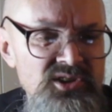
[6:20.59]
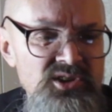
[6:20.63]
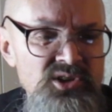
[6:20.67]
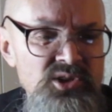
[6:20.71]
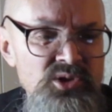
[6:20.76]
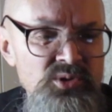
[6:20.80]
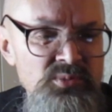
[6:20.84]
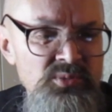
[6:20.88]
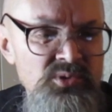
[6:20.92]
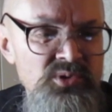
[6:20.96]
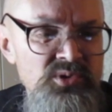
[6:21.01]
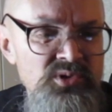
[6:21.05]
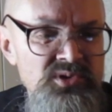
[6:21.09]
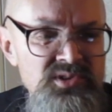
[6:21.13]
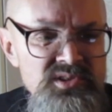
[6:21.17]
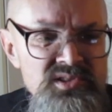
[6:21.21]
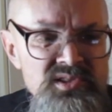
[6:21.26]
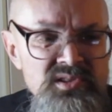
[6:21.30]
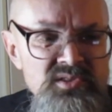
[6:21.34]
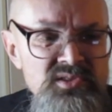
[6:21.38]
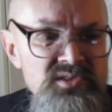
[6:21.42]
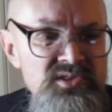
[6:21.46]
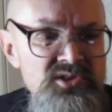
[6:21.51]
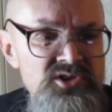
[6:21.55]
не люблю
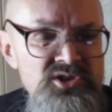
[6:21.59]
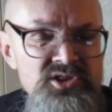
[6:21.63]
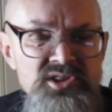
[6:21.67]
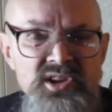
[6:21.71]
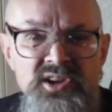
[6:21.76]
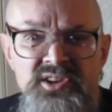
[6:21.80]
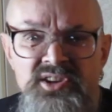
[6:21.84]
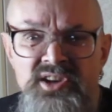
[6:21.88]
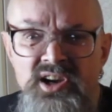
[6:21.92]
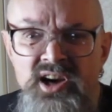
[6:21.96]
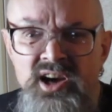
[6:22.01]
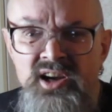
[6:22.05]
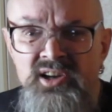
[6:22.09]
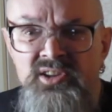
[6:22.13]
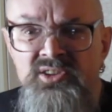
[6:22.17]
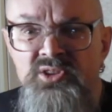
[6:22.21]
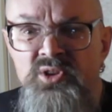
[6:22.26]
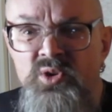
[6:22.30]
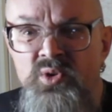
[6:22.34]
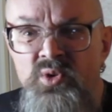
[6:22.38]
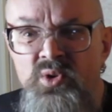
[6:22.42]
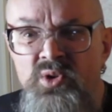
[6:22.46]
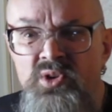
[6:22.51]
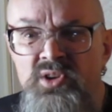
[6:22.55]
это словосочетание,
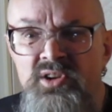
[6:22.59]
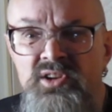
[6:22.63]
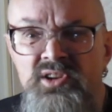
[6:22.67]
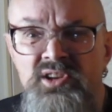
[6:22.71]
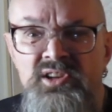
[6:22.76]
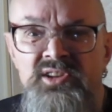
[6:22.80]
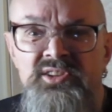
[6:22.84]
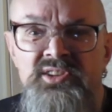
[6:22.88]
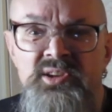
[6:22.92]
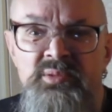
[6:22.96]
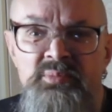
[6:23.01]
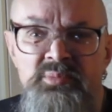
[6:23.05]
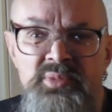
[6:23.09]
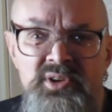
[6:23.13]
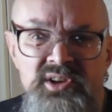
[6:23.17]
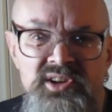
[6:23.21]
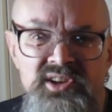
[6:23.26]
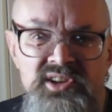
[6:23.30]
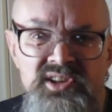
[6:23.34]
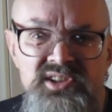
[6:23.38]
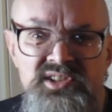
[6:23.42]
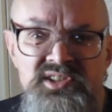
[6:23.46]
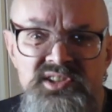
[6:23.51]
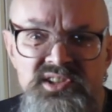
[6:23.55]
арт-рок или там
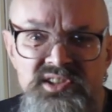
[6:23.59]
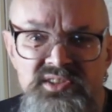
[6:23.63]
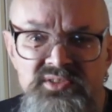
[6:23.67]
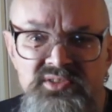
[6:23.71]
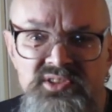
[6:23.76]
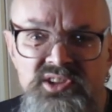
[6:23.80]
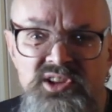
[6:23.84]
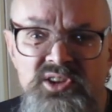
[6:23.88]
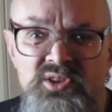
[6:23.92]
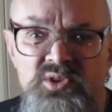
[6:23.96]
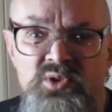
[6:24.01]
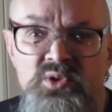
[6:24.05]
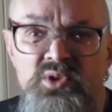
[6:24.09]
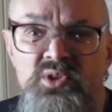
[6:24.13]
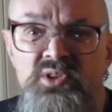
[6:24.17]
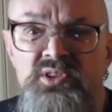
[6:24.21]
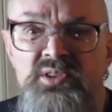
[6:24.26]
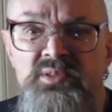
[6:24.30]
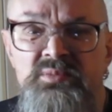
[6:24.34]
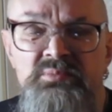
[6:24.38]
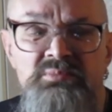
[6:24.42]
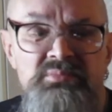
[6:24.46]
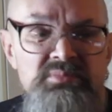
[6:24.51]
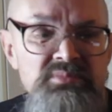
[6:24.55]
прогрессивный
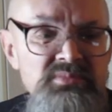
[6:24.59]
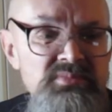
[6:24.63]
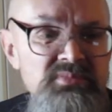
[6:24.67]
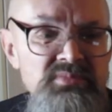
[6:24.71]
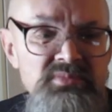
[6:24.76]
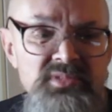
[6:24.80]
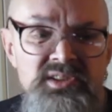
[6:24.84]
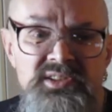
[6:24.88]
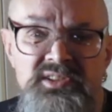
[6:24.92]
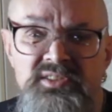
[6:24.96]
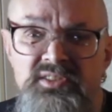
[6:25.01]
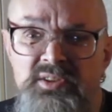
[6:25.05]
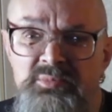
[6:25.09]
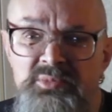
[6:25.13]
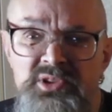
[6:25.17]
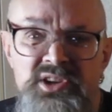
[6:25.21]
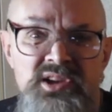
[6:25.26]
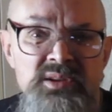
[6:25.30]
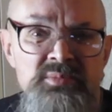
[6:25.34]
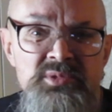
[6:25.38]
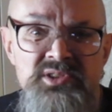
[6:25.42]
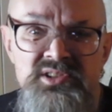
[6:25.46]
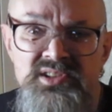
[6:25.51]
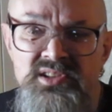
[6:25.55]
рок. Это вам
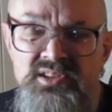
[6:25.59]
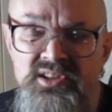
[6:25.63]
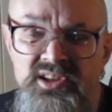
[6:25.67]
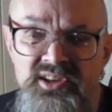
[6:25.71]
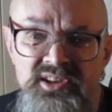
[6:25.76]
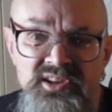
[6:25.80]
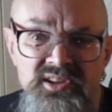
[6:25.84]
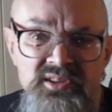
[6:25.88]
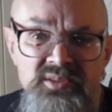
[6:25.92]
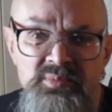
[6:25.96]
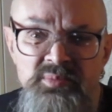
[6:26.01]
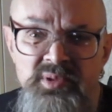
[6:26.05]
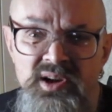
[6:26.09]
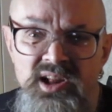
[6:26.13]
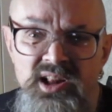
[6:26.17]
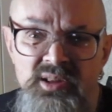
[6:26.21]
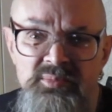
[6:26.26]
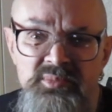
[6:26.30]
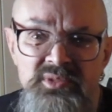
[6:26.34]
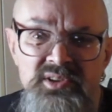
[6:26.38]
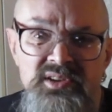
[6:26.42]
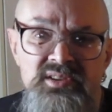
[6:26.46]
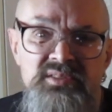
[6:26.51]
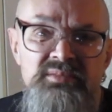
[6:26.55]
не Эмерсон Лейк энд
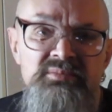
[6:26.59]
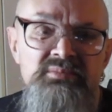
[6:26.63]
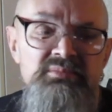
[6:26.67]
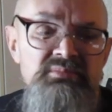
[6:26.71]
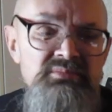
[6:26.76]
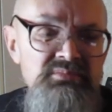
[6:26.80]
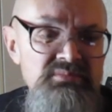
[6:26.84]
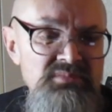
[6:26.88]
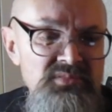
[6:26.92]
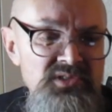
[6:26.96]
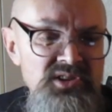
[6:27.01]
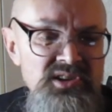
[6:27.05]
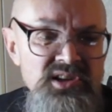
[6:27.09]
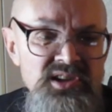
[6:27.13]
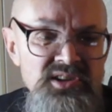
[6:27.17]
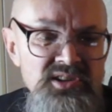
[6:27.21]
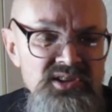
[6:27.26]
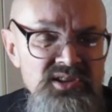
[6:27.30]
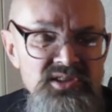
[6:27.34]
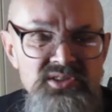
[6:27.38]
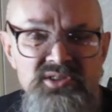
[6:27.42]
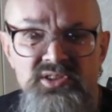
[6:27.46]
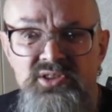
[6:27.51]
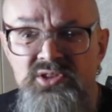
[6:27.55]
Палмер, не
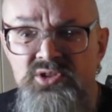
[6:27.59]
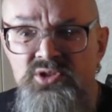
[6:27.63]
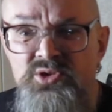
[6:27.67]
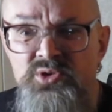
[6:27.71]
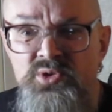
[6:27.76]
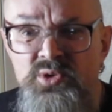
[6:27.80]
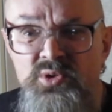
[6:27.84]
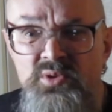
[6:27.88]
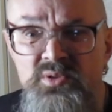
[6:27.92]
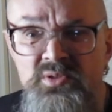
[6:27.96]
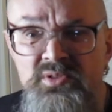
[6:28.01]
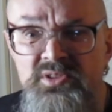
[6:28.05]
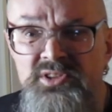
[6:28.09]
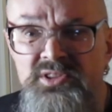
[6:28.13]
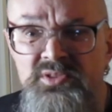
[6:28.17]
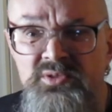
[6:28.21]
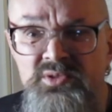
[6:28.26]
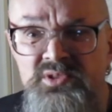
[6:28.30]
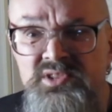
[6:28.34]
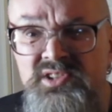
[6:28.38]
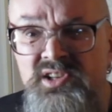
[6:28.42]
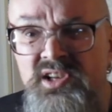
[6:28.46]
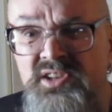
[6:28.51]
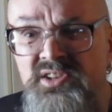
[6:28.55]
какие-то еще эти
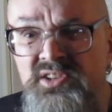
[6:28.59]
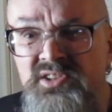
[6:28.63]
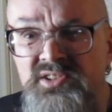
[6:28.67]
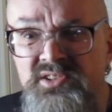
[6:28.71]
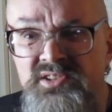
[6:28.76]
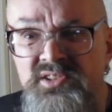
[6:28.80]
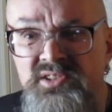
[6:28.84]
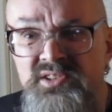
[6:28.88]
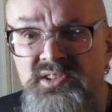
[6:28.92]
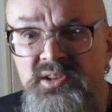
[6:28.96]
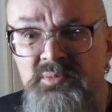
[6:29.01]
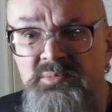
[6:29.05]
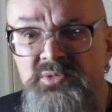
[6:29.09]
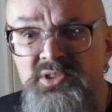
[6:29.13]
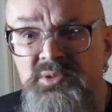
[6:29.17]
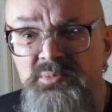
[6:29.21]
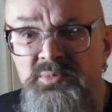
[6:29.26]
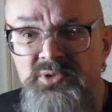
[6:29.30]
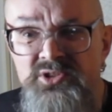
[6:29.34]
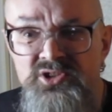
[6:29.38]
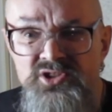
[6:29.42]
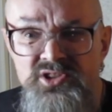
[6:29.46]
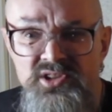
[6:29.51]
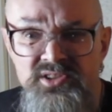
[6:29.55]
вот заезды там
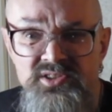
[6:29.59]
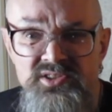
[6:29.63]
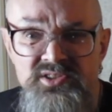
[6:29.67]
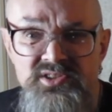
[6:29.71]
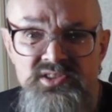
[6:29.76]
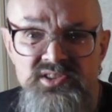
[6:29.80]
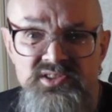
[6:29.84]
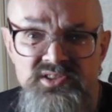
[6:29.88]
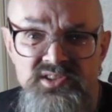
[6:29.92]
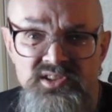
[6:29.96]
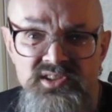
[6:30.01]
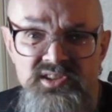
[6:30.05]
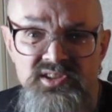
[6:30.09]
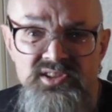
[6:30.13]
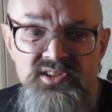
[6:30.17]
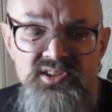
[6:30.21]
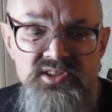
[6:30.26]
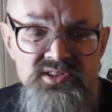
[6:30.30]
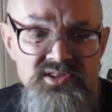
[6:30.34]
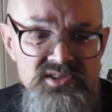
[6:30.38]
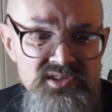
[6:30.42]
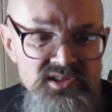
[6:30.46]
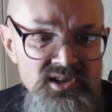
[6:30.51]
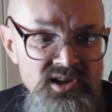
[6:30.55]
типа Genesis или
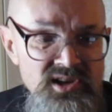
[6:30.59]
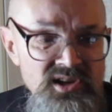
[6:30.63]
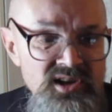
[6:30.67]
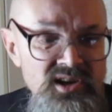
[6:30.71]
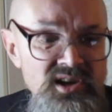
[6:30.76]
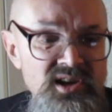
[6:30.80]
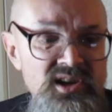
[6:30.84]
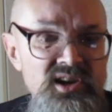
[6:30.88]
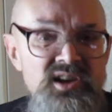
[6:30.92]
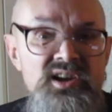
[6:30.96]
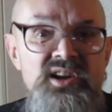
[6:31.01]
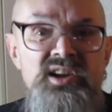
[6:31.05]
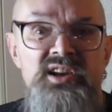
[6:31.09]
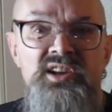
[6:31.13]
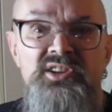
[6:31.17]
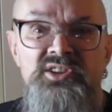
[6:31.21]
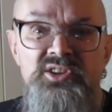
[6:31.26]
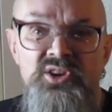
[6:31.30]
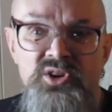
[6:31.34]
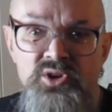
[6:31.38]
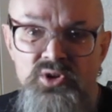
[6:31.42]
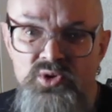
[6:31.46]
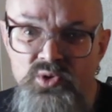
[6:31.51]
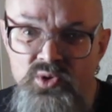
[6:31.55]
Yes.
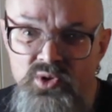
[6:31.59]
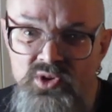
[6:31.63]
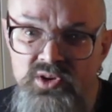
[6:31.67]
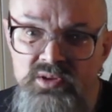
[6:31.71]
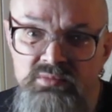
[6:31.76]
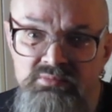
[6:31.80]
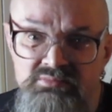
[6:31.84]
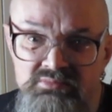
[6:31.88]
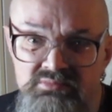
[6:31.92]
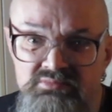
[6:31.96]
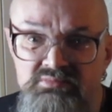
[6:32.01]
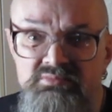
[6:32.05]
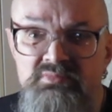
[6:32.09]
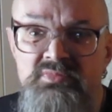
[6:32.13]
Это рок.